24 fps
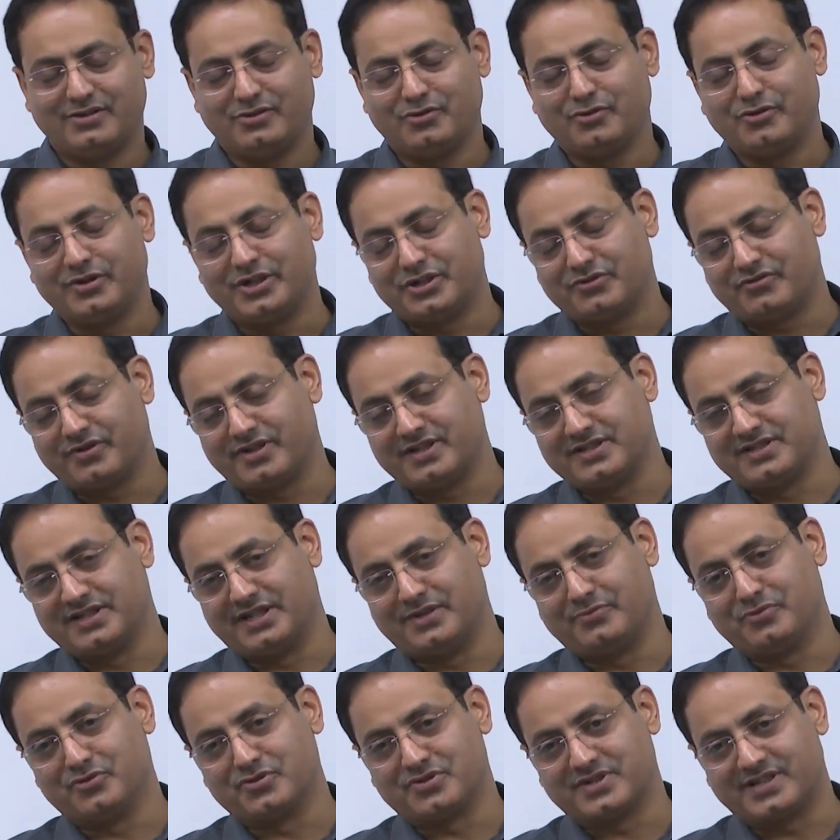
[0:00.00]
और ईश्वर ने
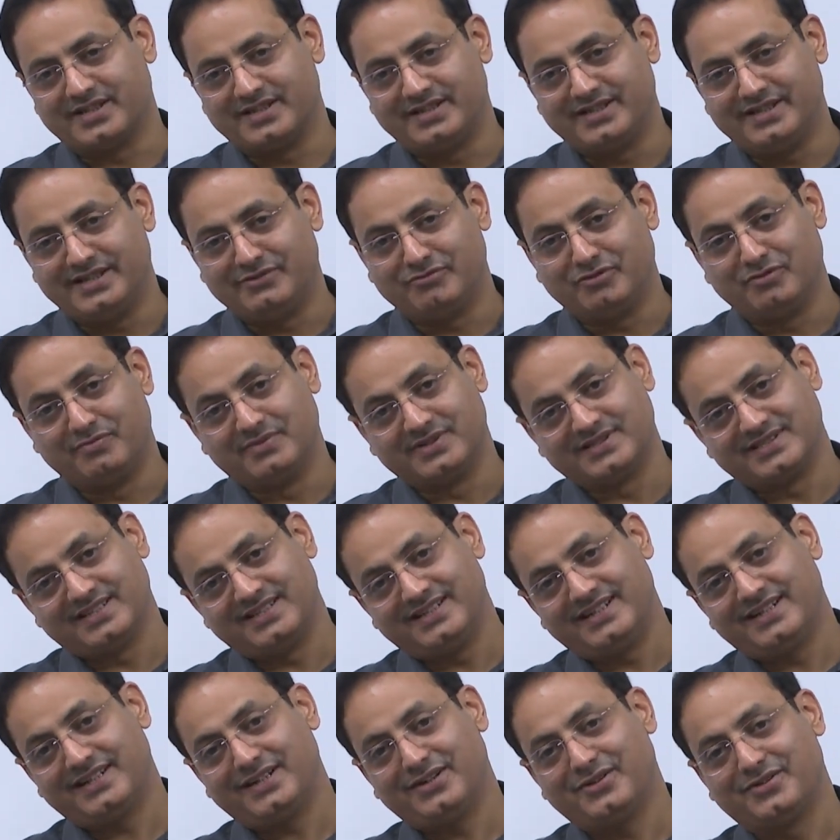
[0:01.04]
जानबूझ के दी नहीं वो मज़े
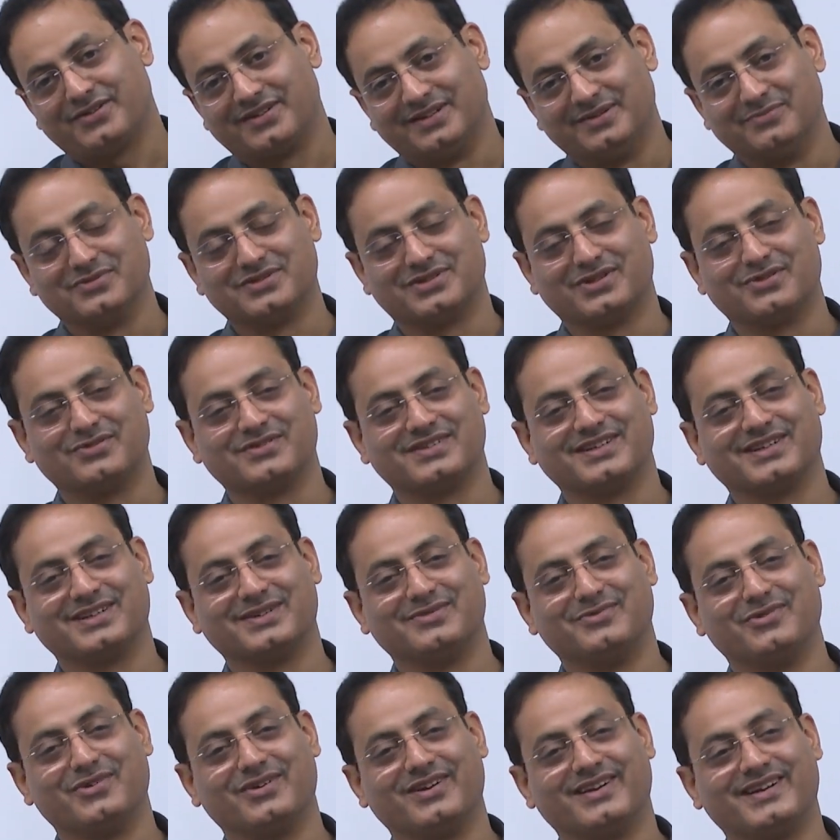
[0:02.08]
ले रहा है और हम उसे उछल के
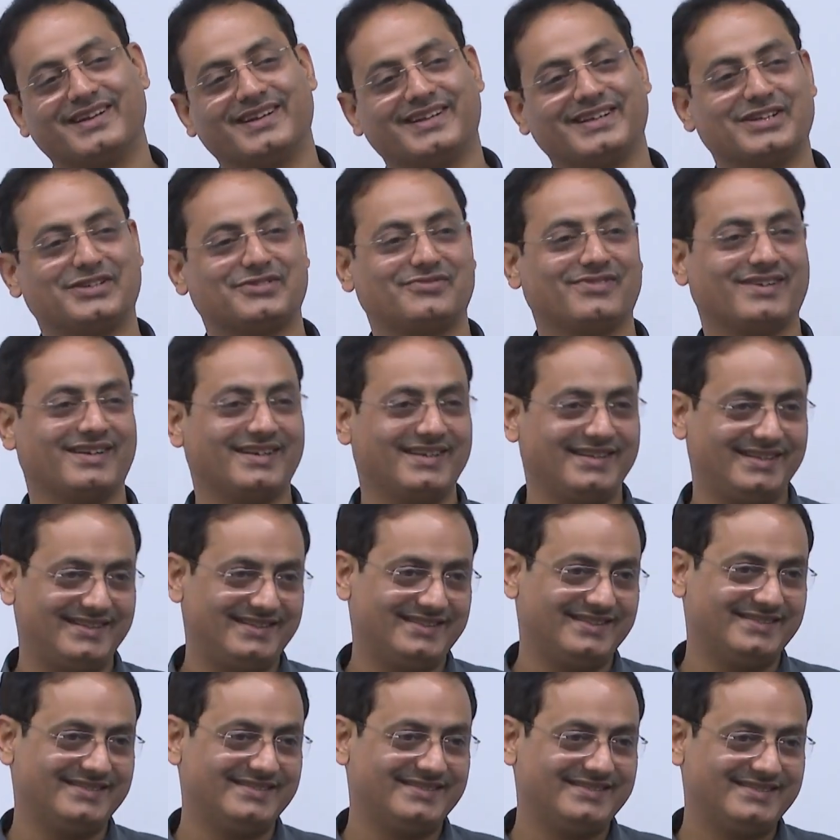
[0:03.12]
बोल रहे हैं कि ईश्वर नहीं
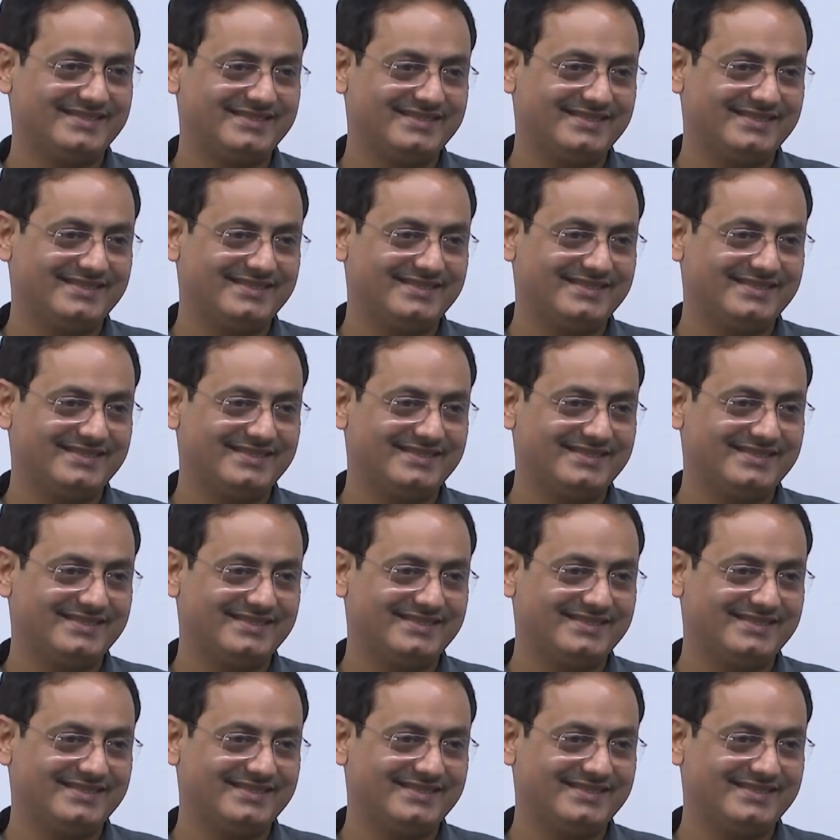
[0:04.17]
है